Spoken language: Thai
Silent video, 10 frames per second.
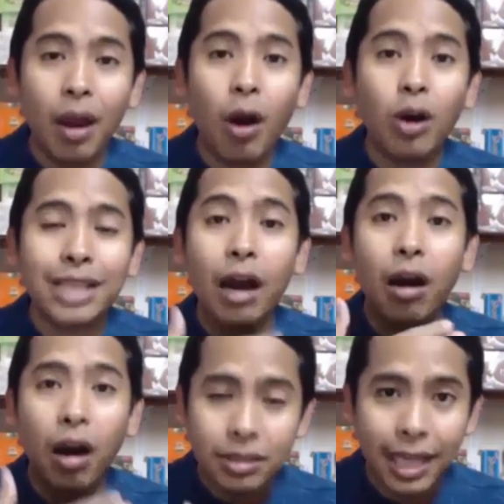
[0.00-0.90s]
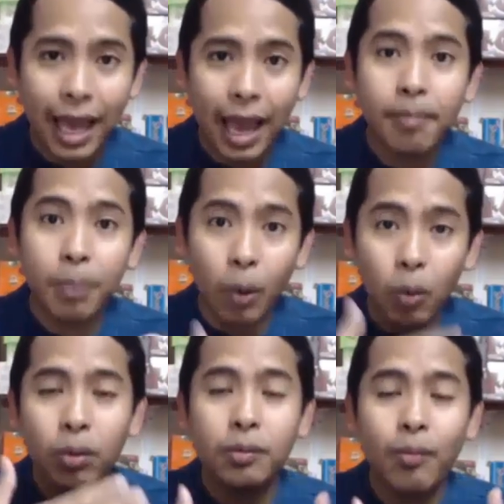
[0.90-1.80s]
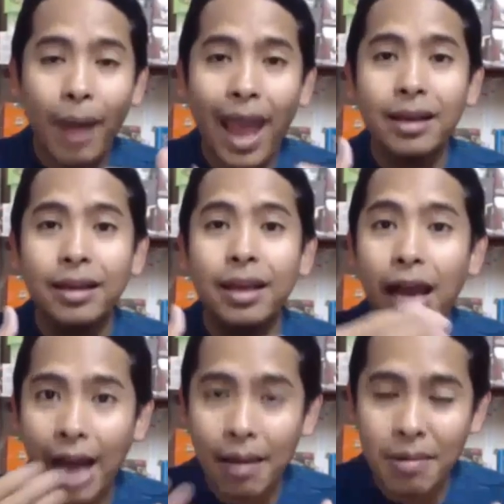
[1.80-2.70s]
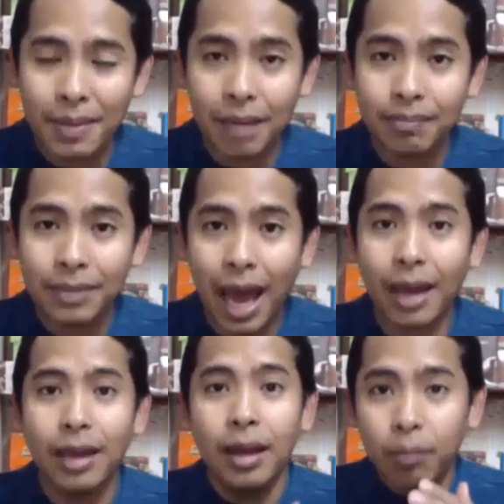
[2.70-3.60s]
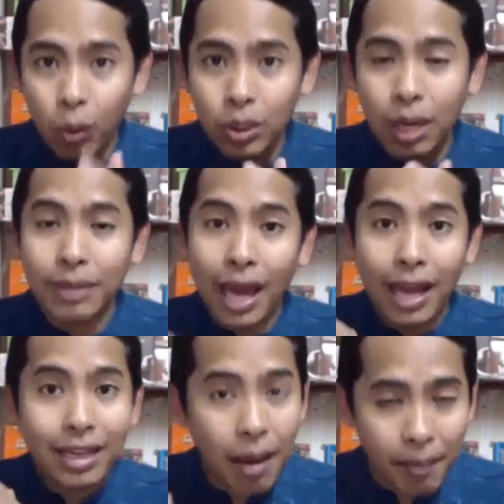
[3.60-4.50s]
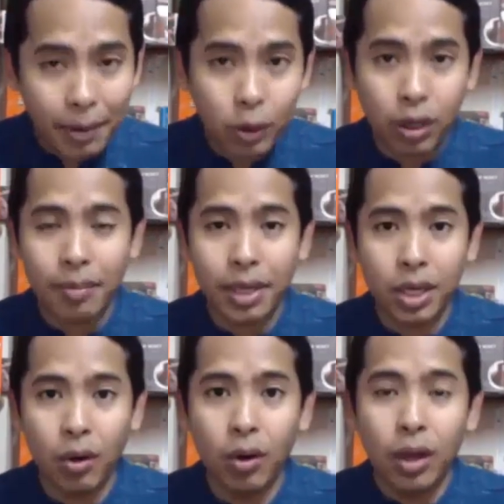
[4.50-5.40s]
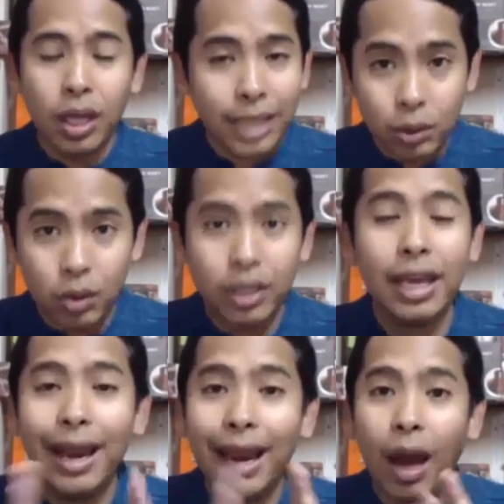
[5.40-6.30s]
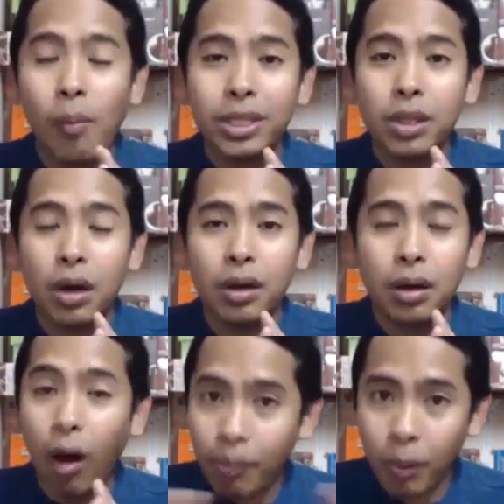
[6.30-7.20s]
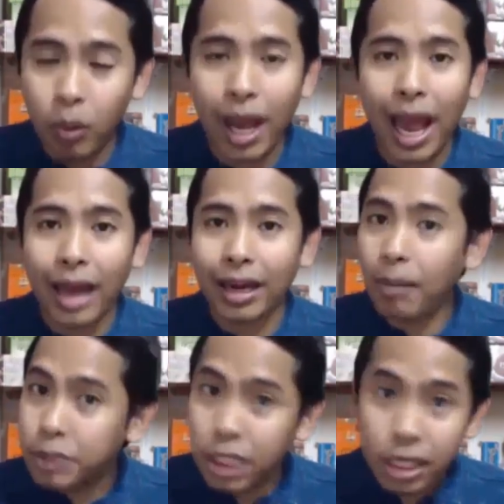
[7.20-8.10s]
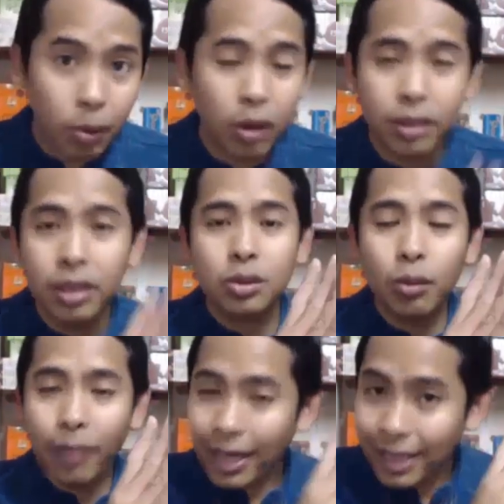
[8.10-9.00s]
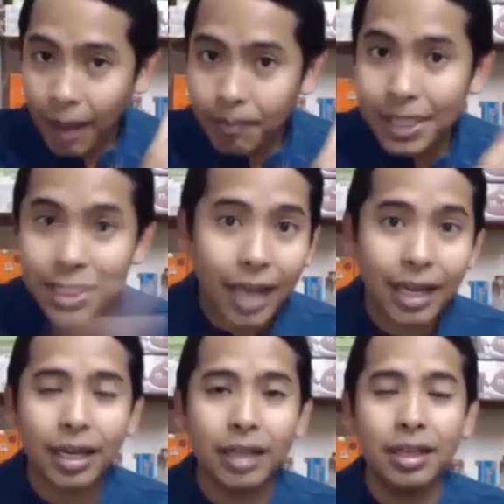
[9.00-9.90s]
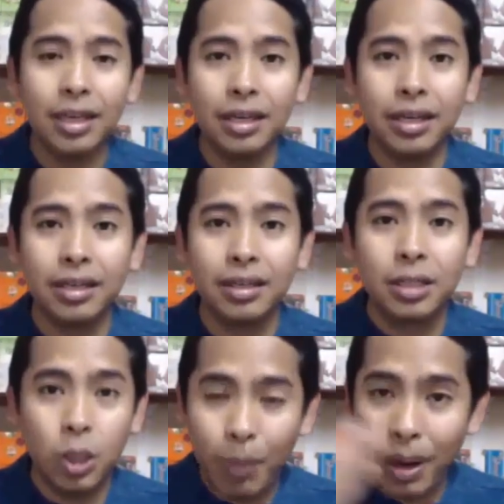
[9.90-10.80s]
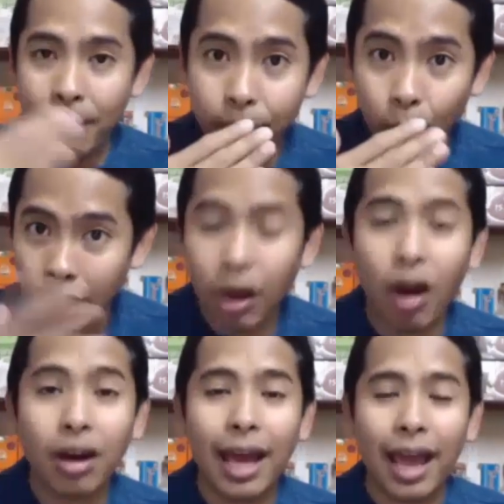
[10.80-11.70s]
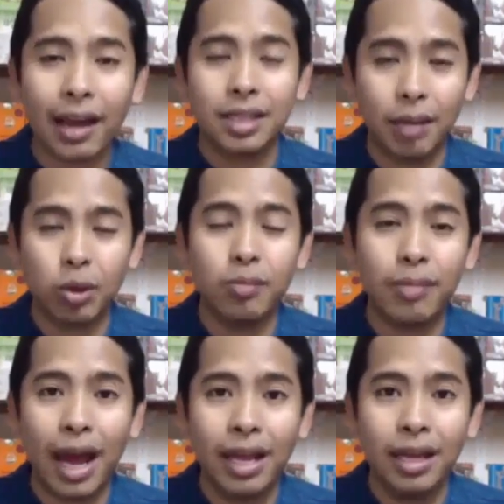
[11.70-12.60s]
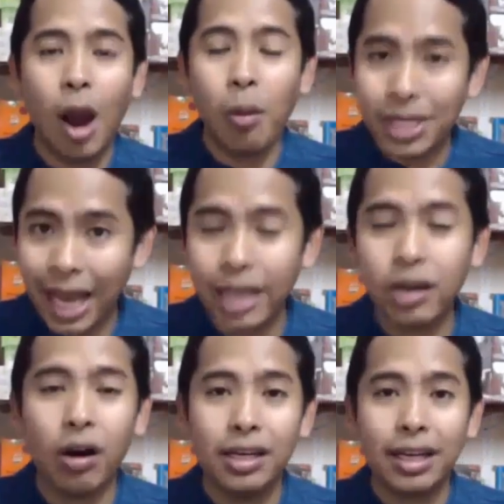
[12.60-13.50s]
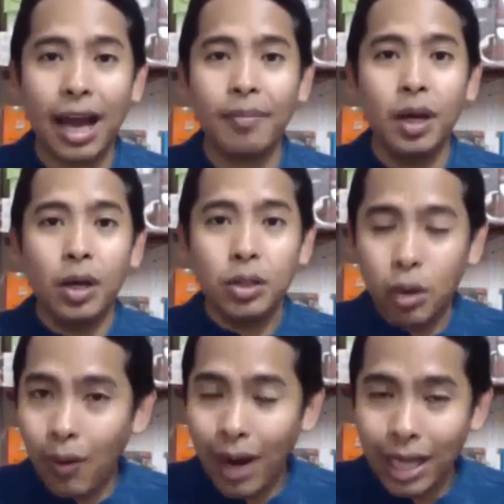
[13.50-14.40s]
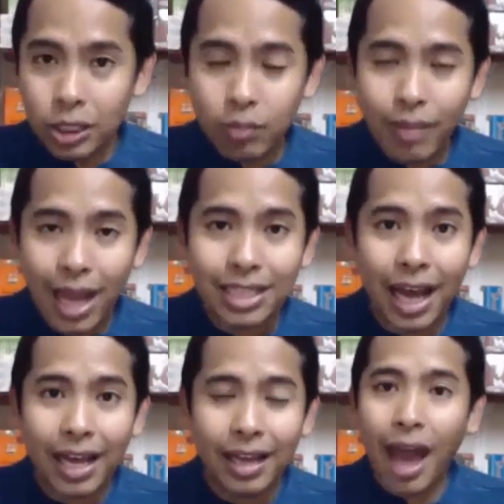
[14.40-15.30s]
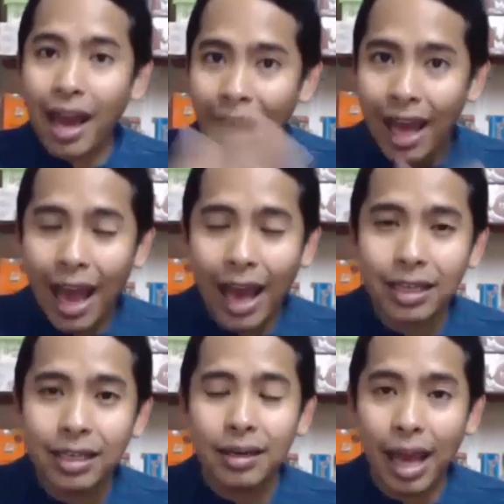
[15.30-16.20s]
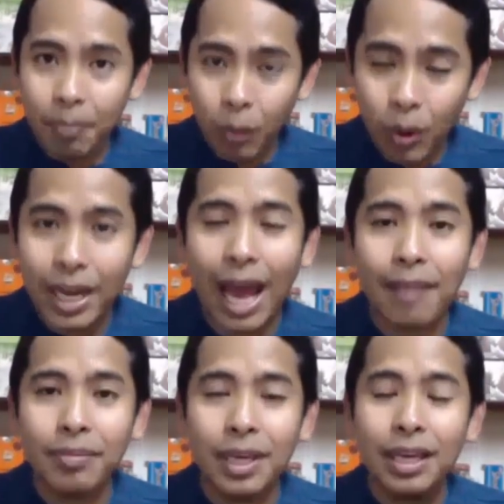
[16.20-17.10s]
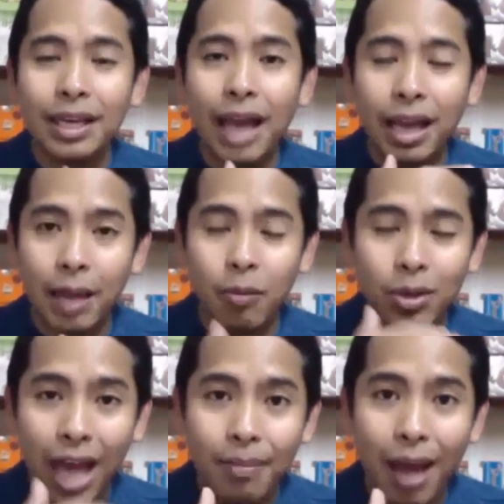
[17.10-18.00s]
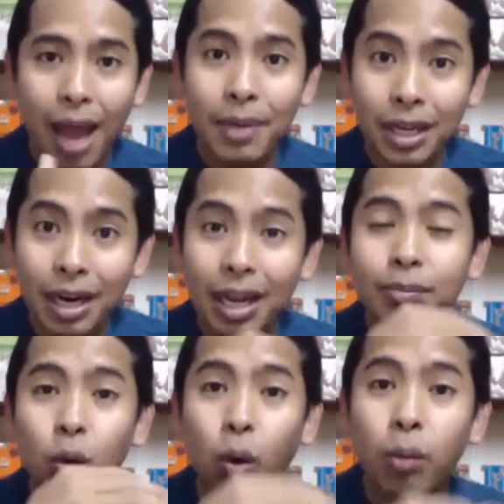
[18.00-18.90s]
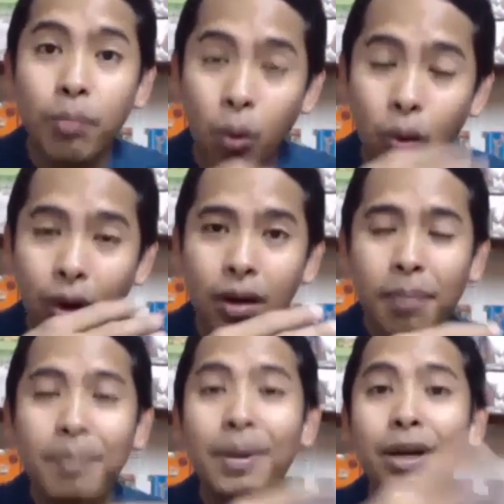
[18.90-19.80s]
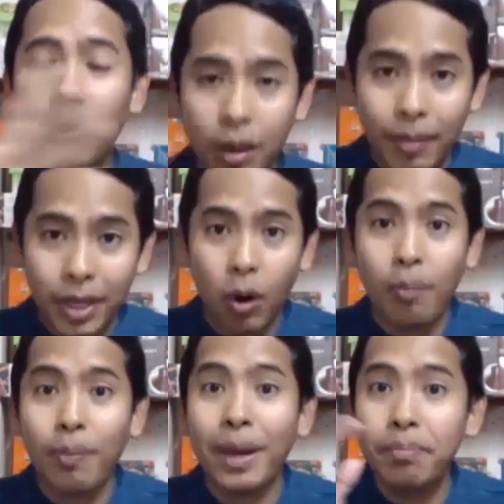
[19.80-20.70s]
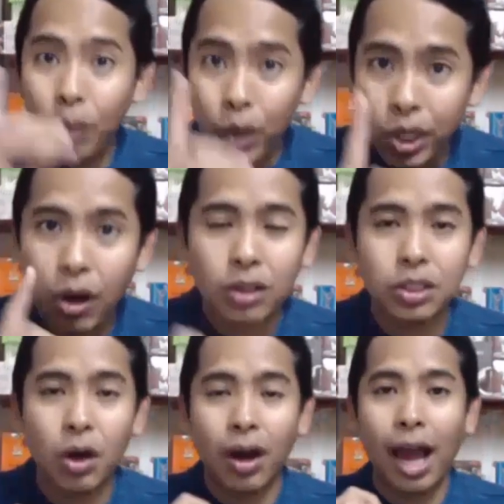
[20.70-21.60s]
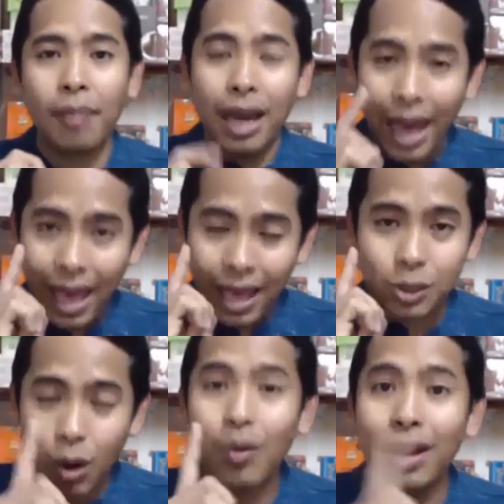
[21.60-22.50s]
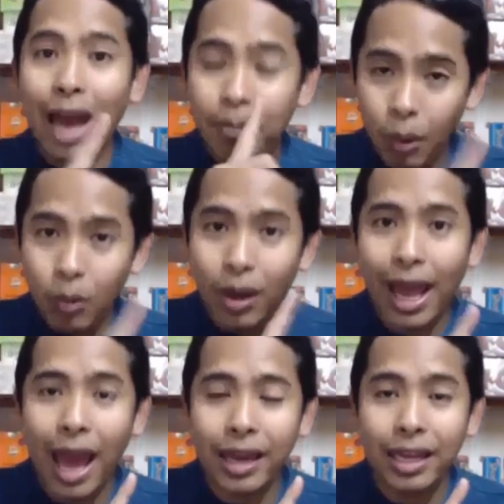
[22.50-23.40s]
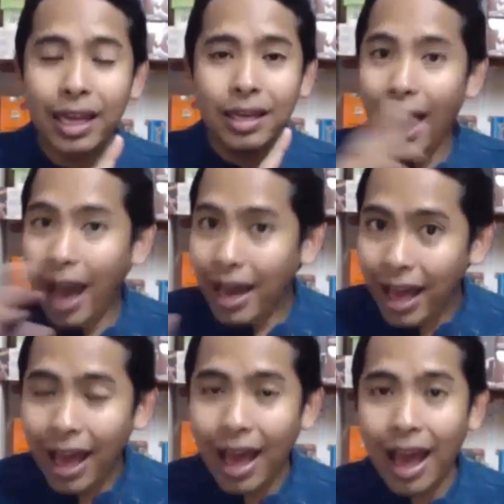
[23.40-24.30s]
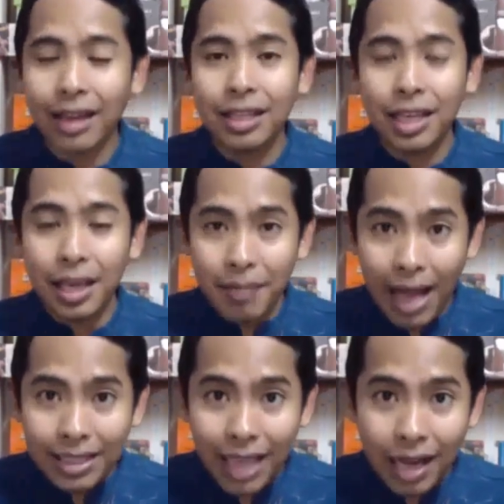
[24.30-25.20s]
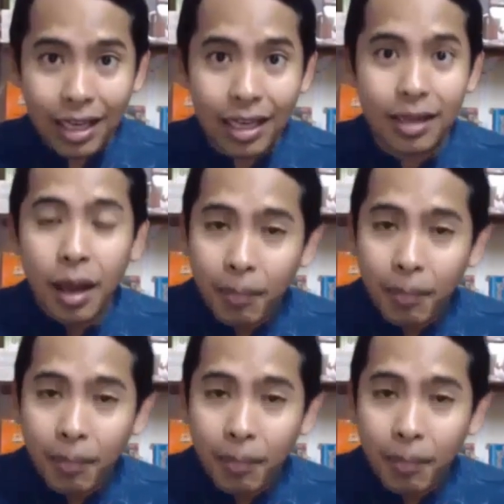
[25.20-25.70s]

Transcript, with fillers: รอสังเคราะห์แสงปรุงแป้งนี้ให้กลายมาเป็นน้ำตาลปรุงน้ำตาลให้กลายมาเป็นกรดอะมิโนแต่ตัวนี้เราไม่ต้องรออปรุงอาหารครับฉีดพ่นต้นไม้นำไปใช้ได้ทันทีเลย ถือว่าเป็นปุ๋ยก๊อกแรกสำหรับต้นไม้เอาไปใช้ก่อนเลยครับช่วงเวลาที่ต้นไม้ใช้ธาตุอาหารในปุ๋ยน้ำที่กักเก็บไว้ใต้ใบมันก็เริ่มถูกปรุง ไปเป็นกรดอะมิโนเป็นปุ๋ยก๊อก2ครับและช่วงเวลาปรุงอาหารนี้ธาตุอาหารที่มาจากดิน